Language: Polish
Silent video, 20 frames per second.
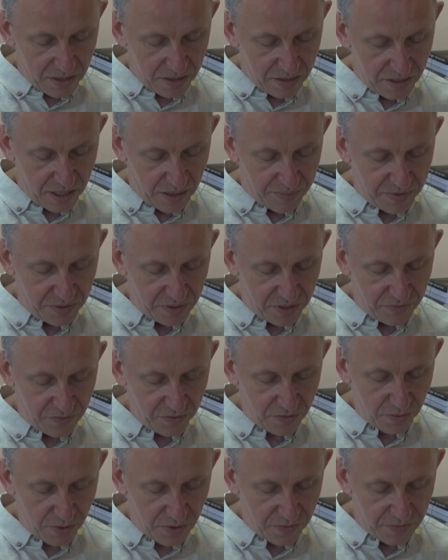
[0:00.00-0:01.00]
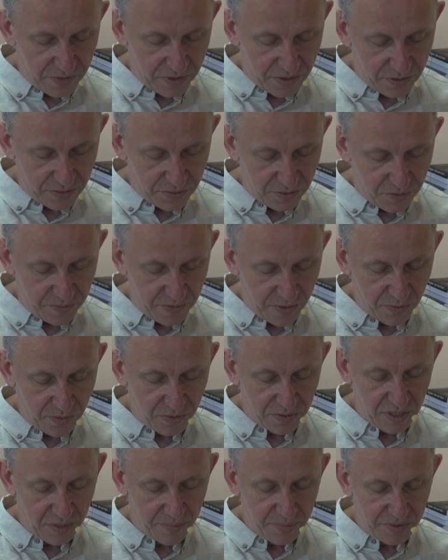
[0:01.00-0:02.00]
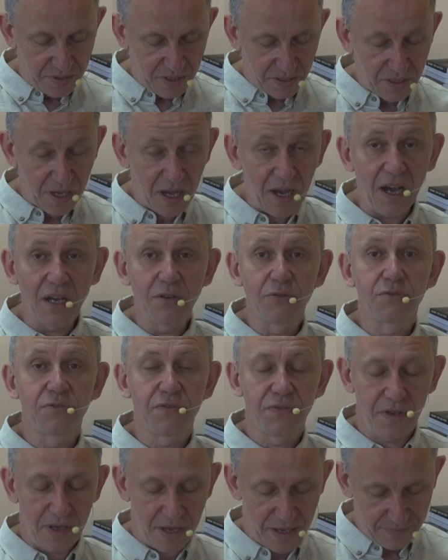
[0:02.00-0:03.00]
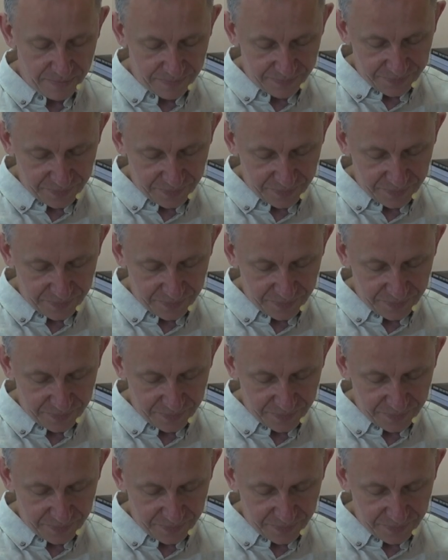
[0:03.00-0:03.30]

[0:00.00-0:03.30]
Drapie się w głowę, o coś miał go zapytać. Aha, już wie.